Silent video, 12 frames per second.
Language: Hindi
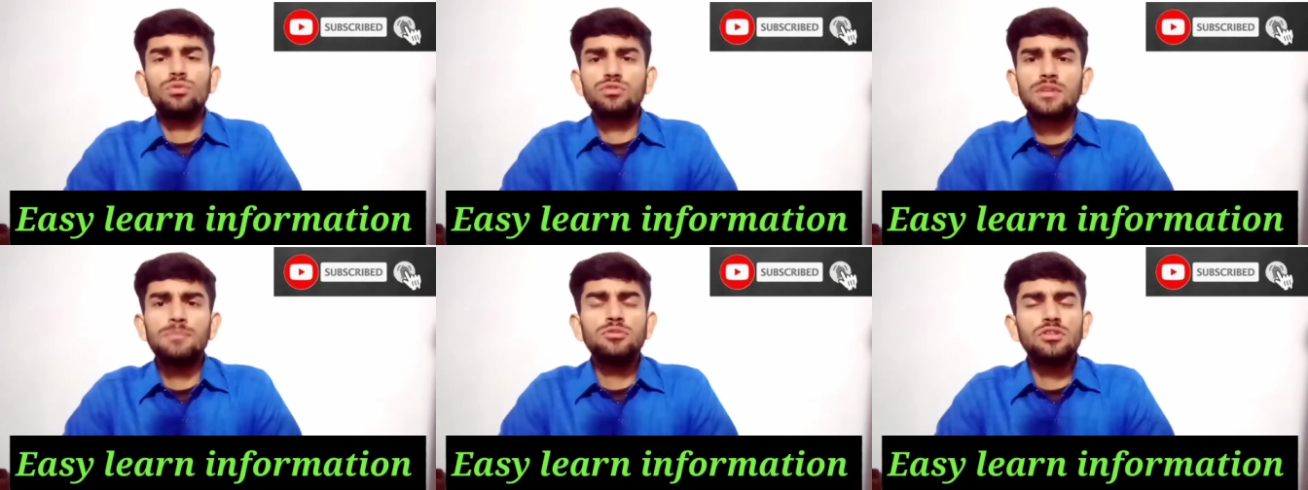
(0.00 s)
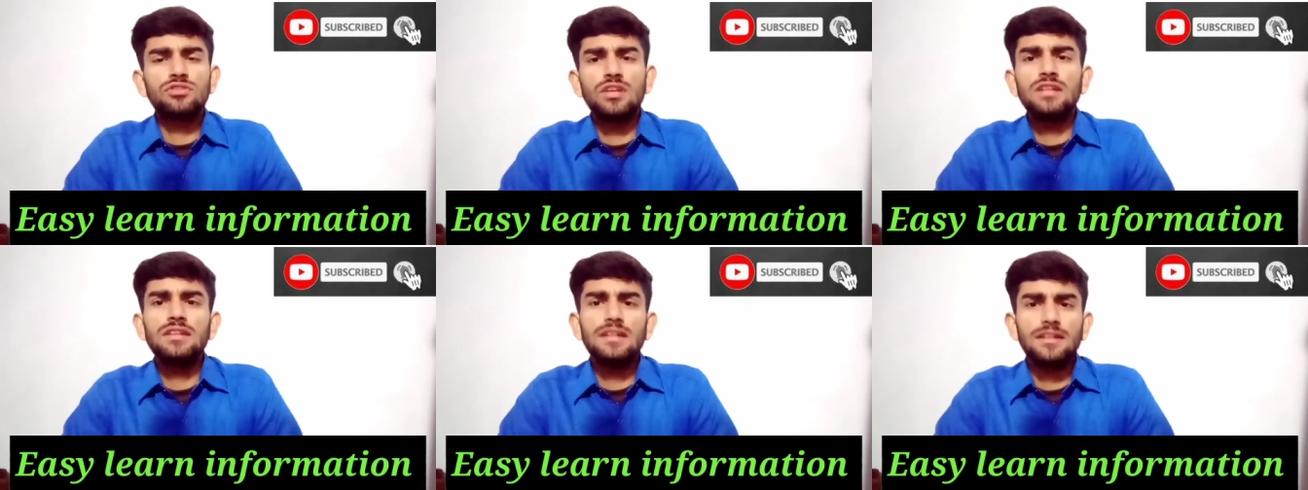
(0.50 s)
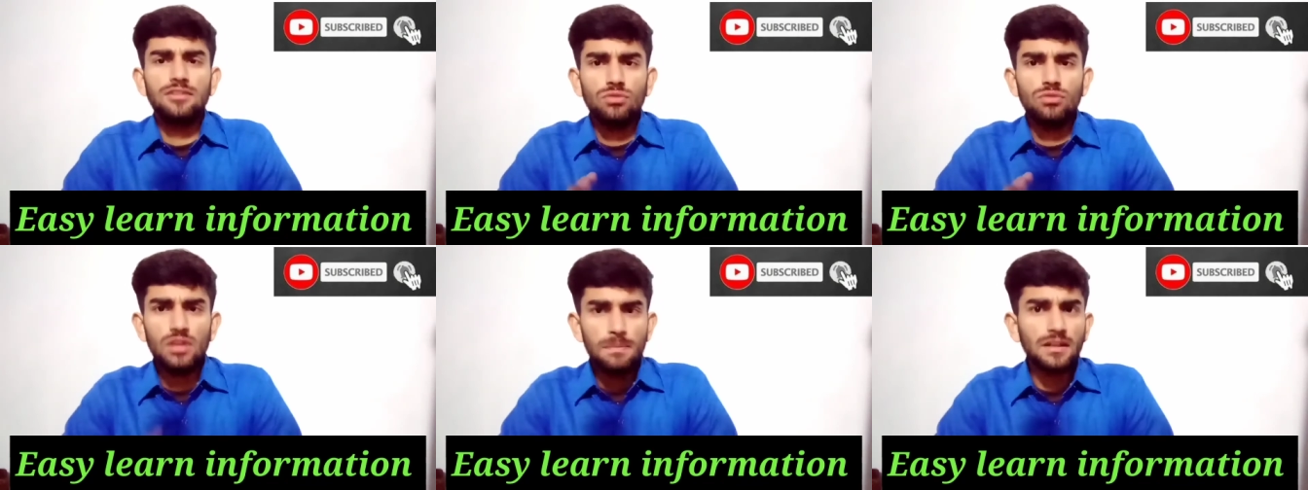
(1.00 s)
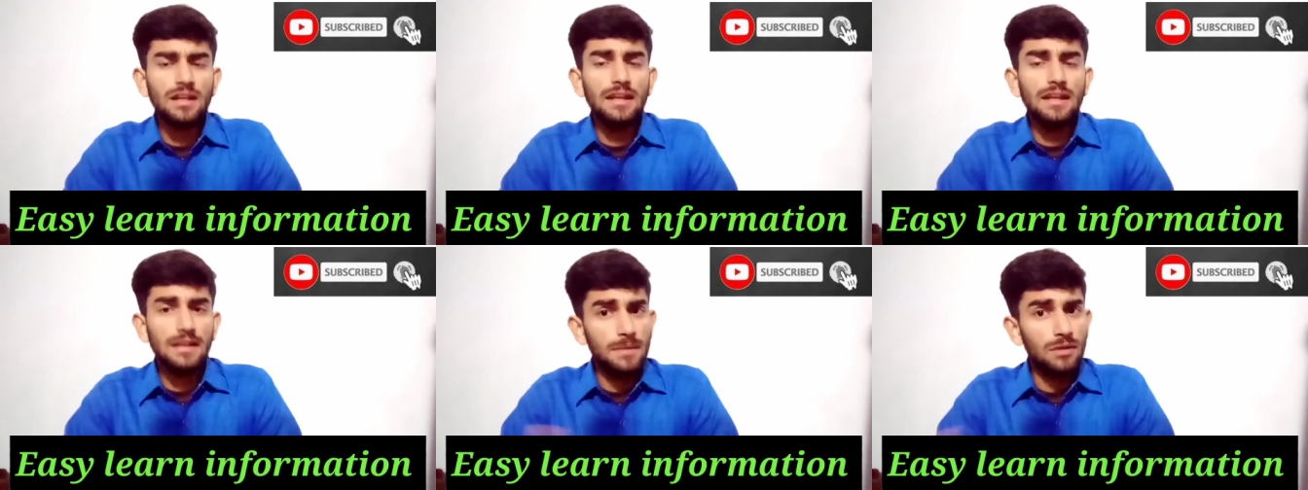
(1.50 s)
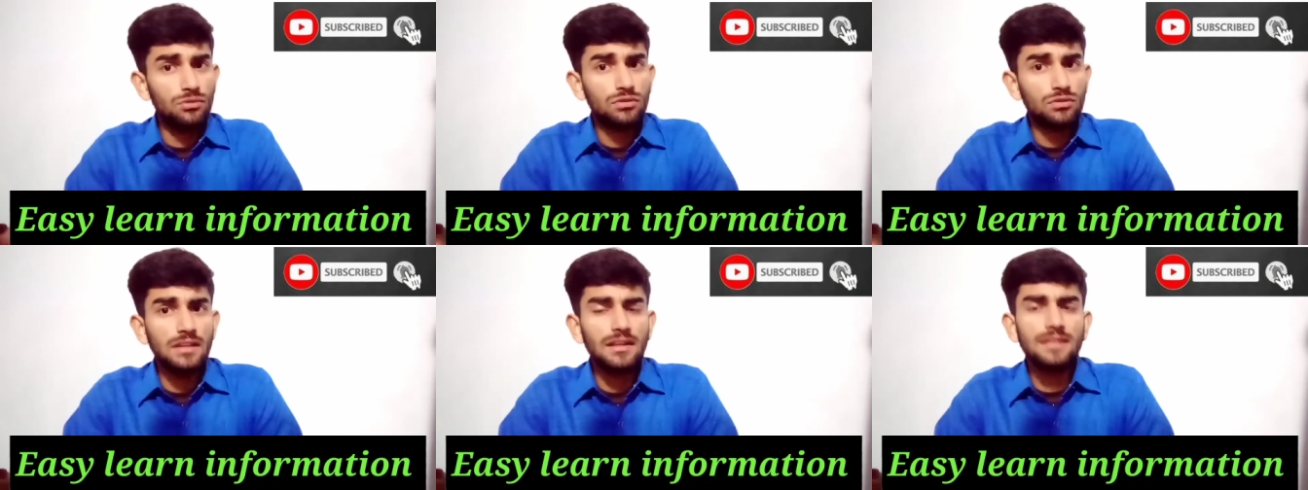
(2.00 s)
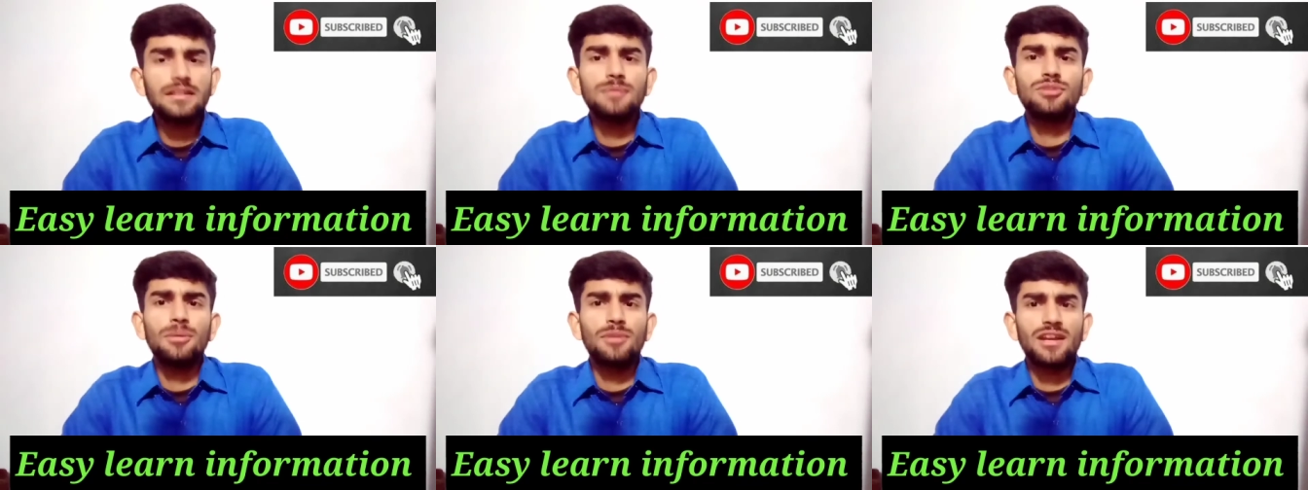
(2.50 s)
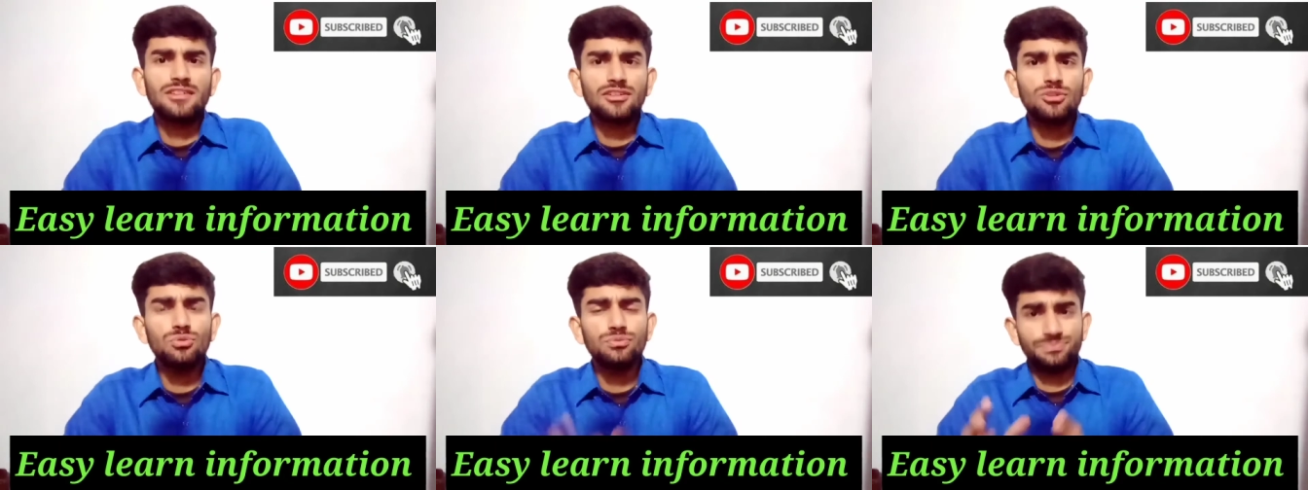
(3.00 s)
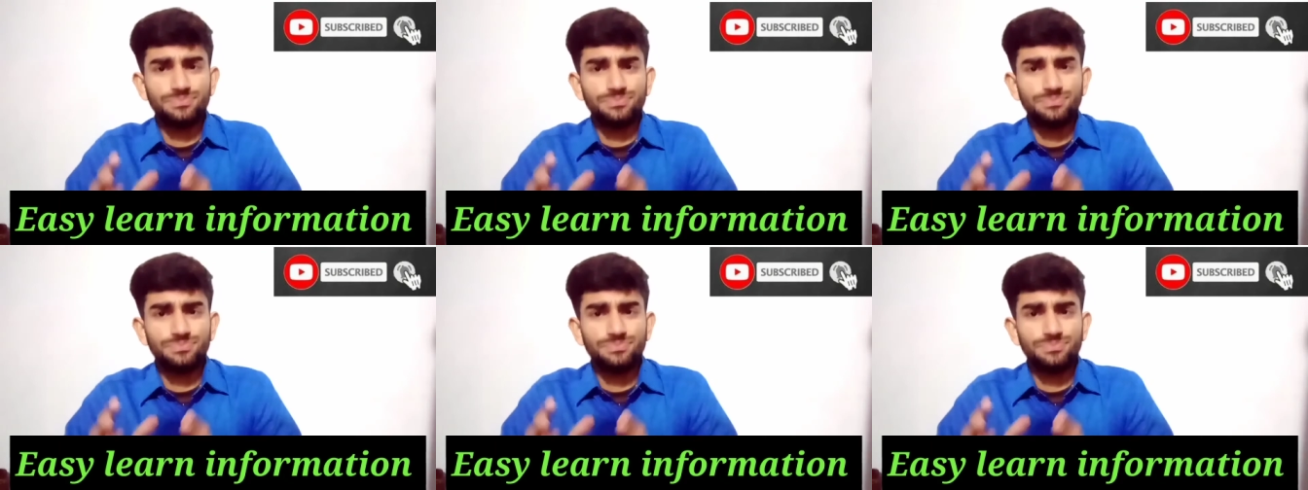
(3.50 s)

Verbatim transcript: उसका मुझे सही तरीके से तो नहीं पता लेकिन मैं उसका अंदाजे के मुताबिक कह सकता हूँ